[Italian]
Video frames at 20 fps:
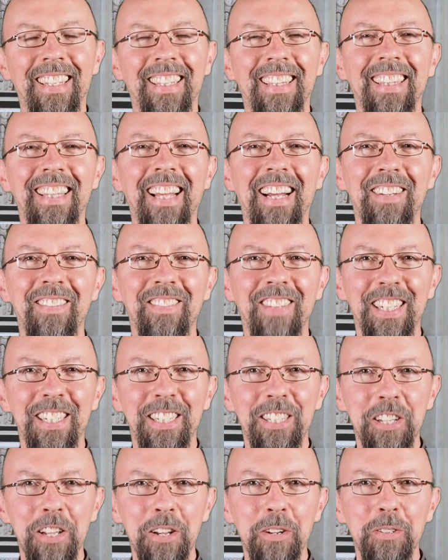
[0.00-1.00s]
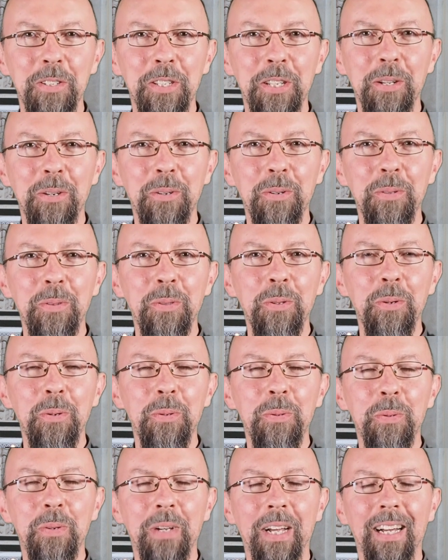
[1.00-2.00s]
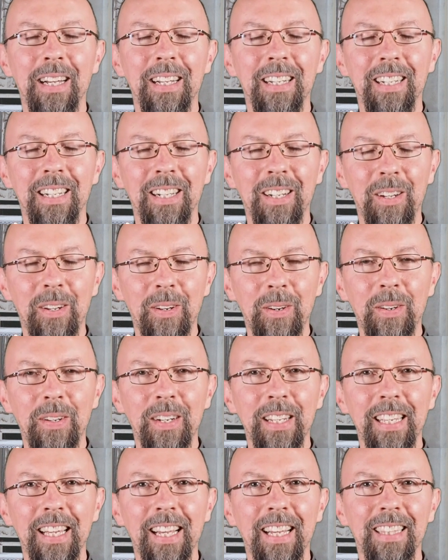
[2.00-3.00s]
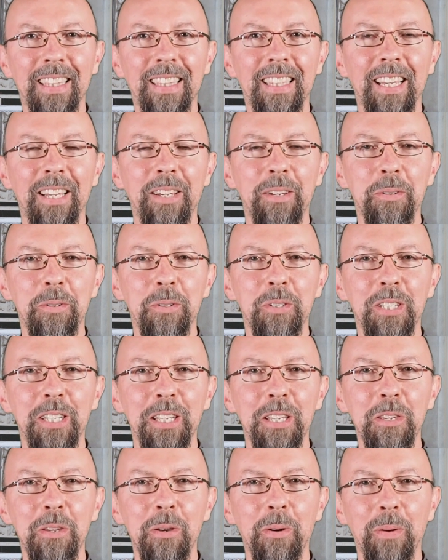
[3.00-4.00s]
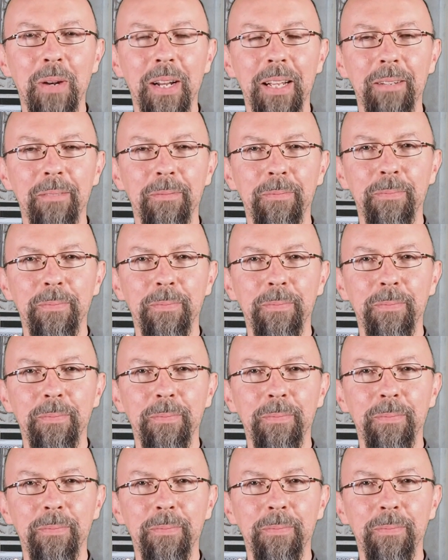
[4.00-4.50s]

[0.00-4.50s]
Dal Vangelo secondo Luca. Gloria a te, o oh Signore.